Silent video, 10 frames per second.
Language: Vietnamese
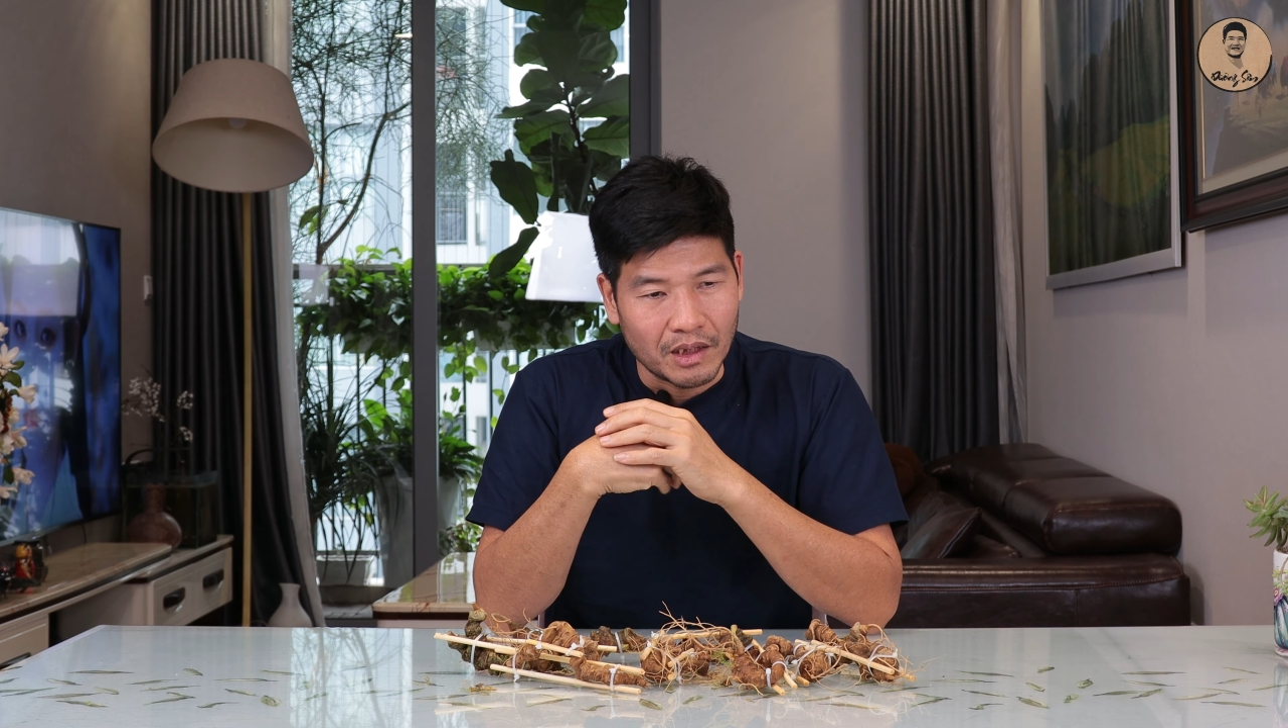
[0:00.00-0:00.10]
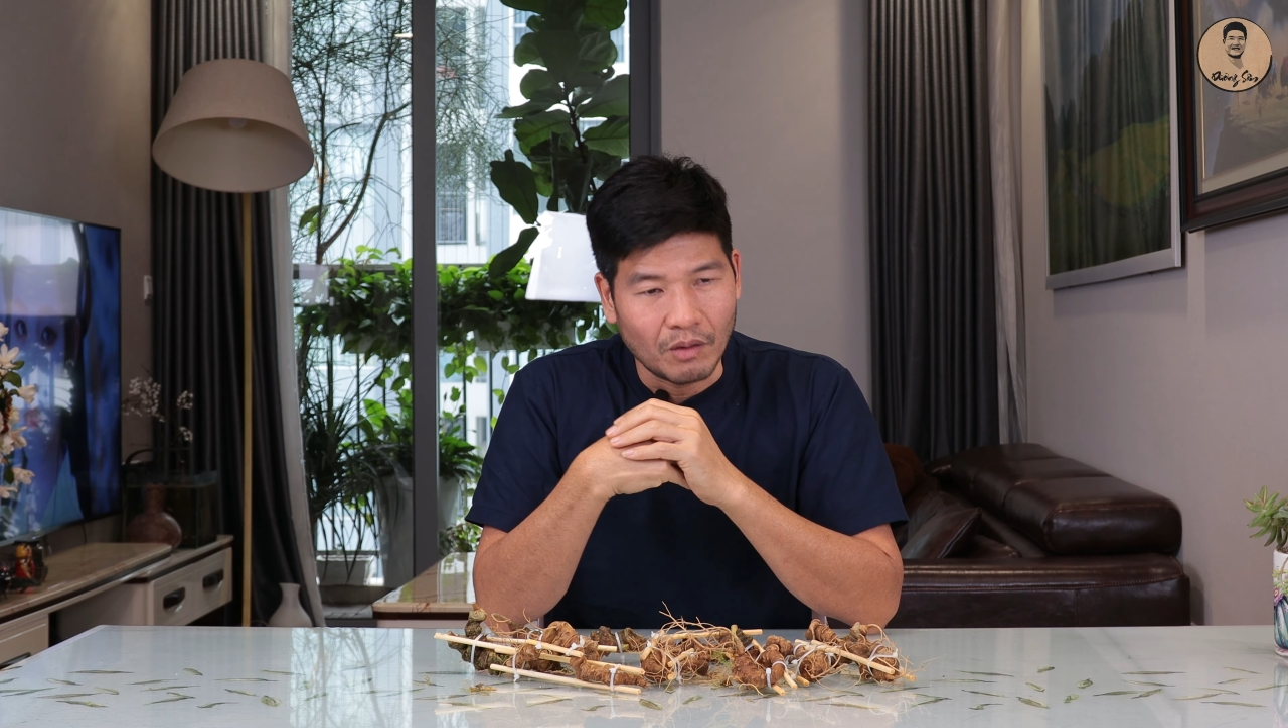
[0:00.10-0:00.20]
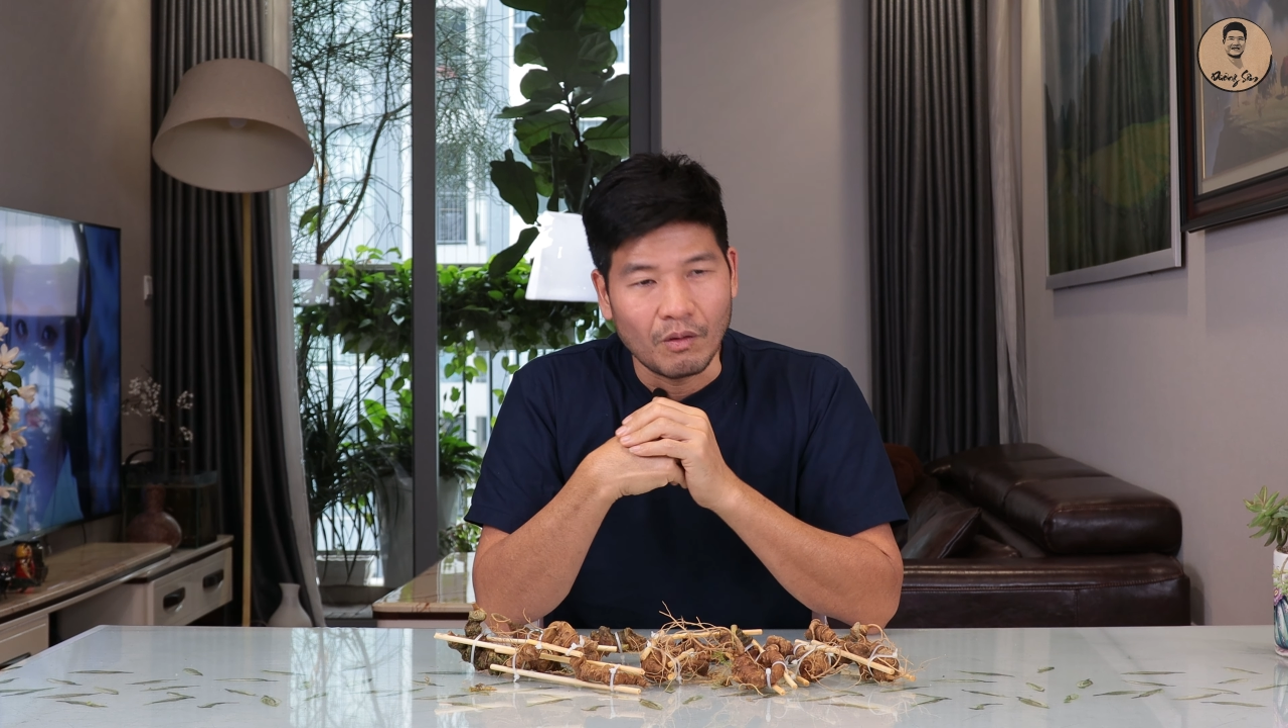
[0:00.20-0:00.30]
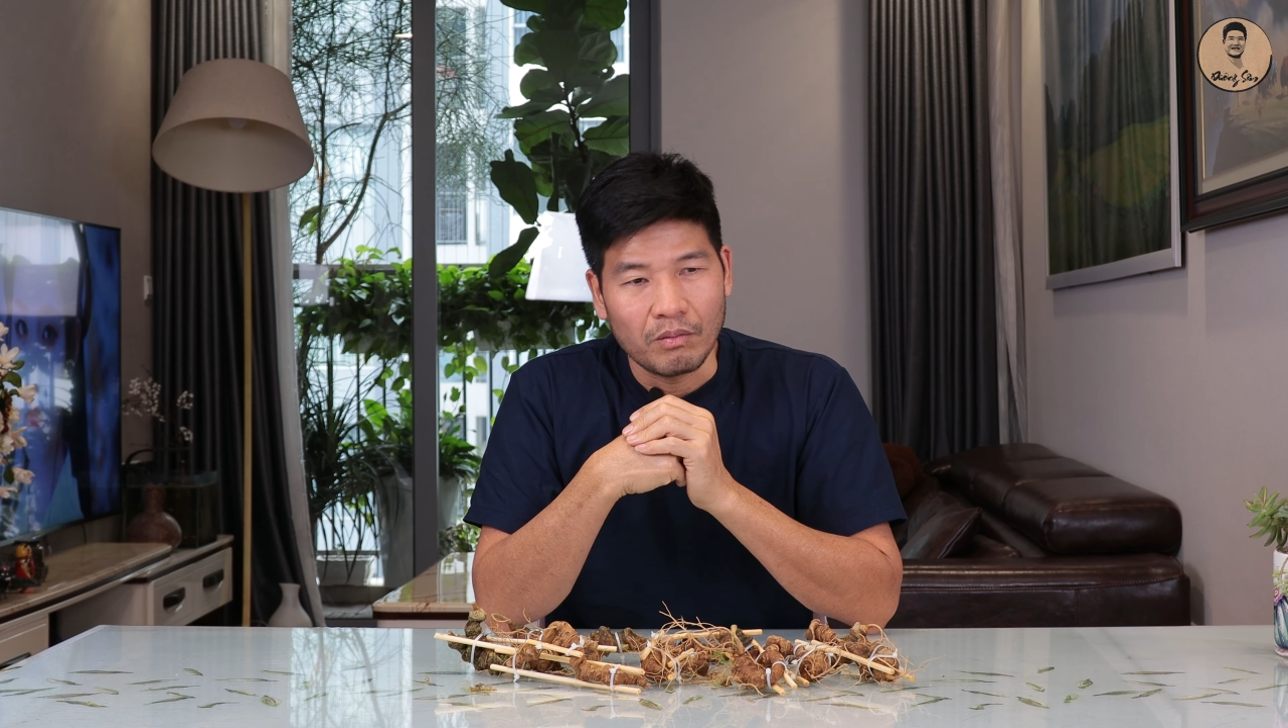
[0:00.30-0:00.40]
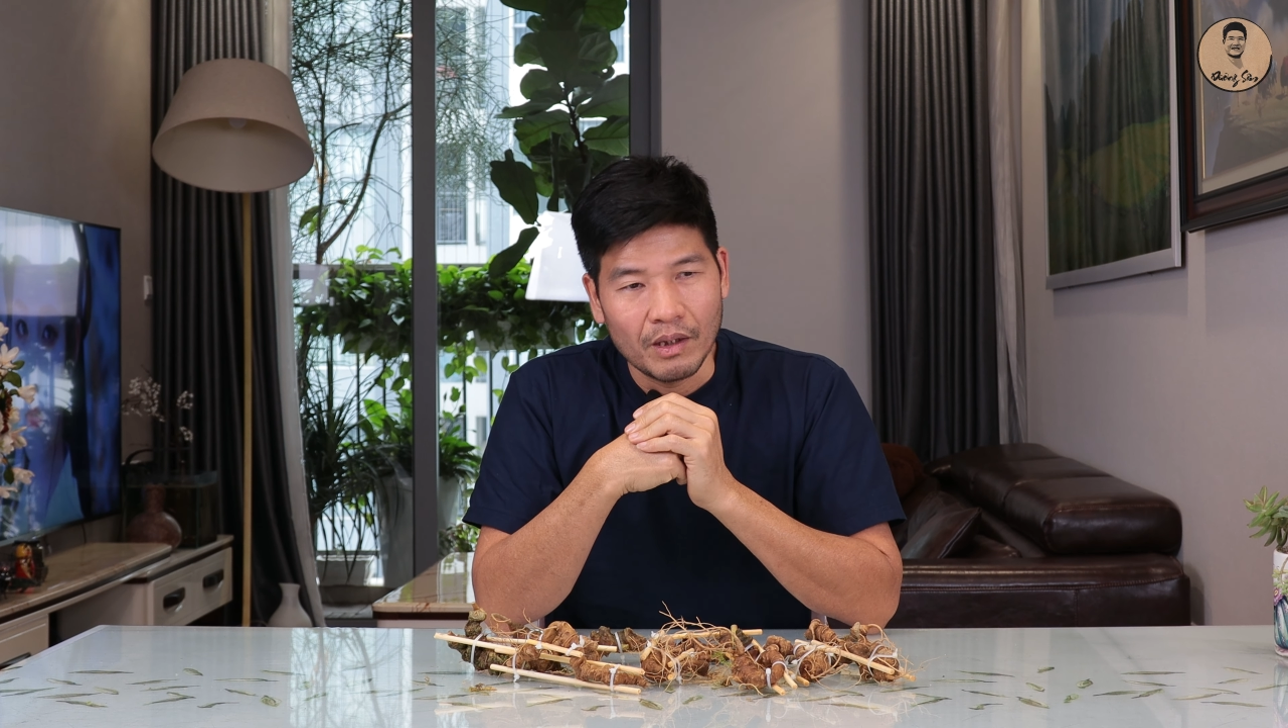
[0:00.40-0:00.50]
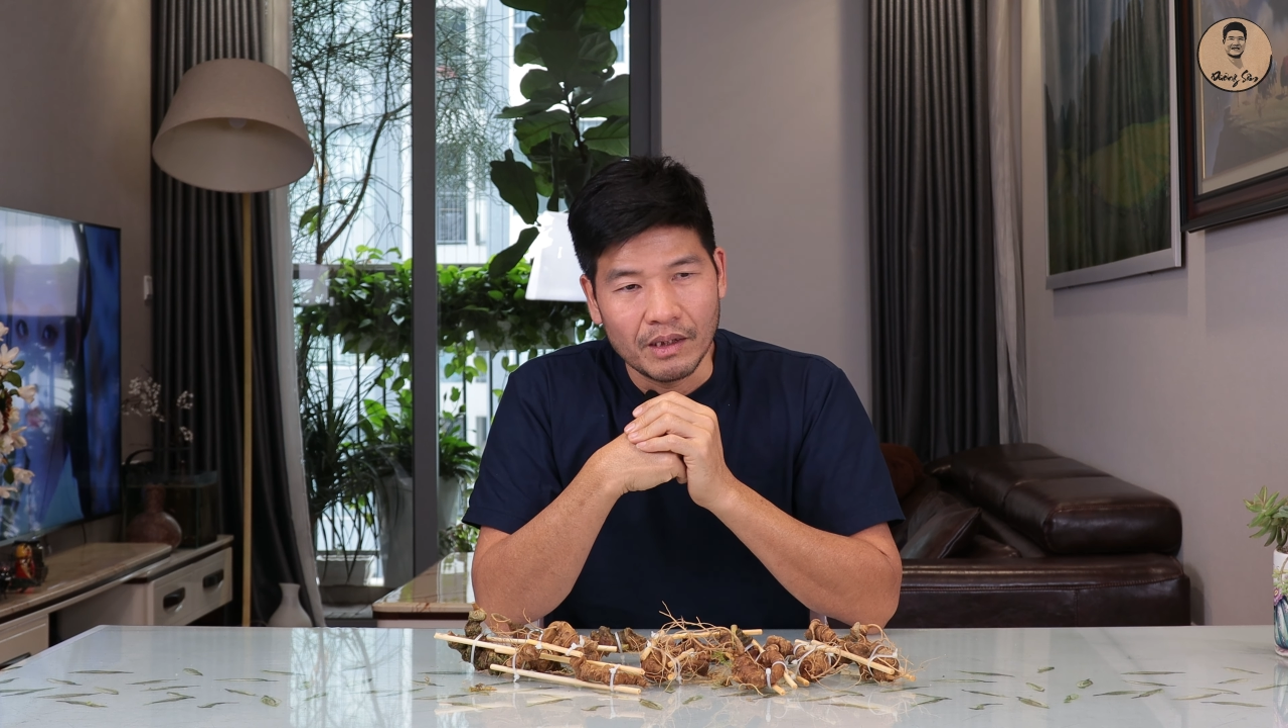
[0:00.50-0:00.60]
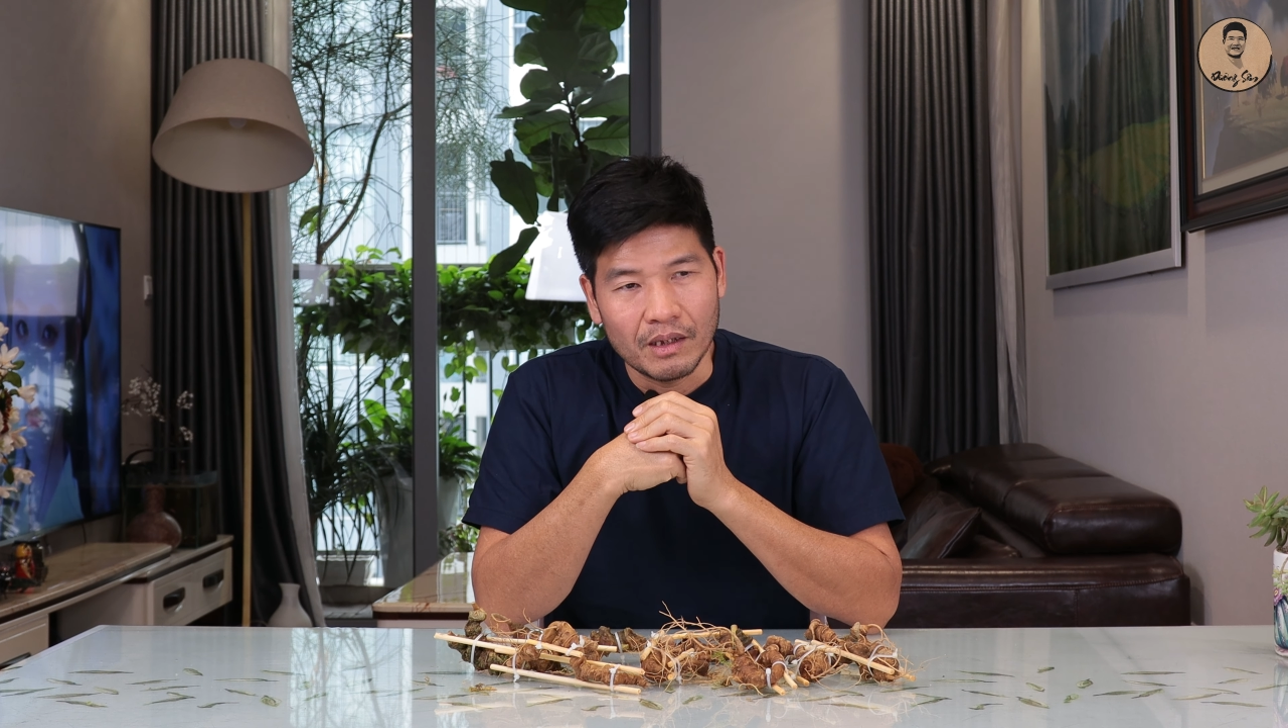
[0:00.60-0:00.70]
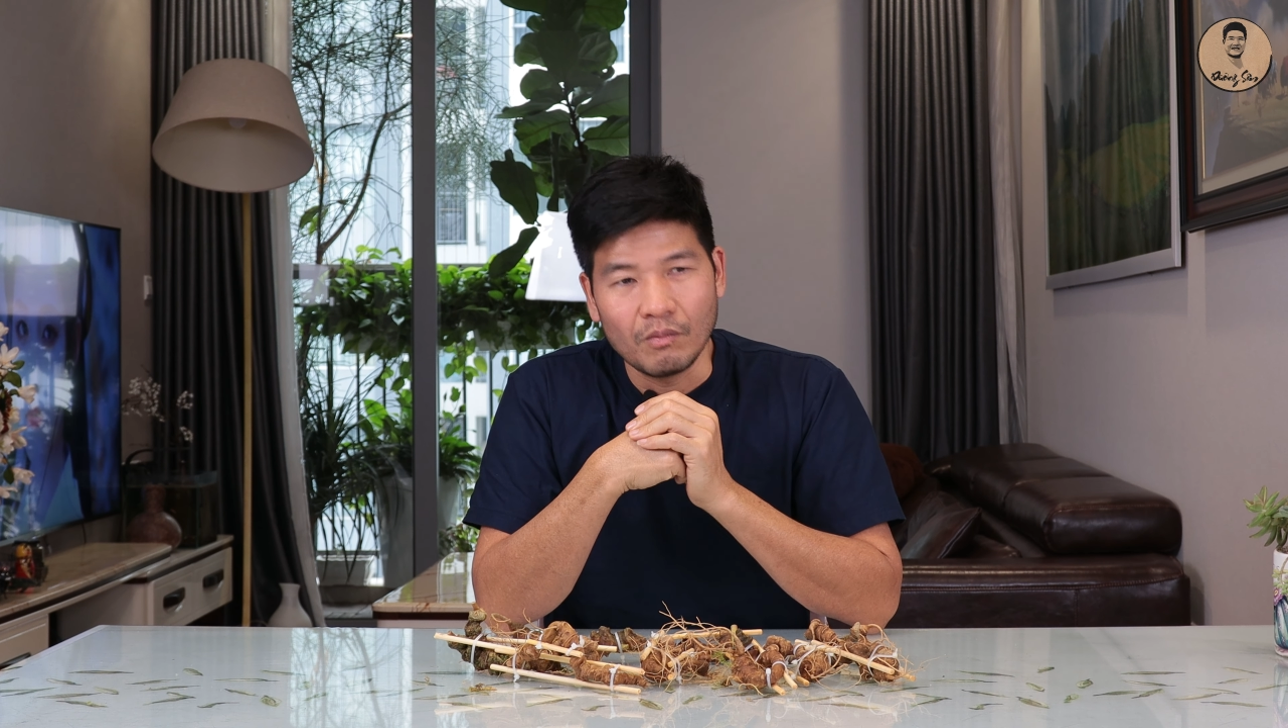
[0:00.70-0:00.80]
trong Ngọc Linh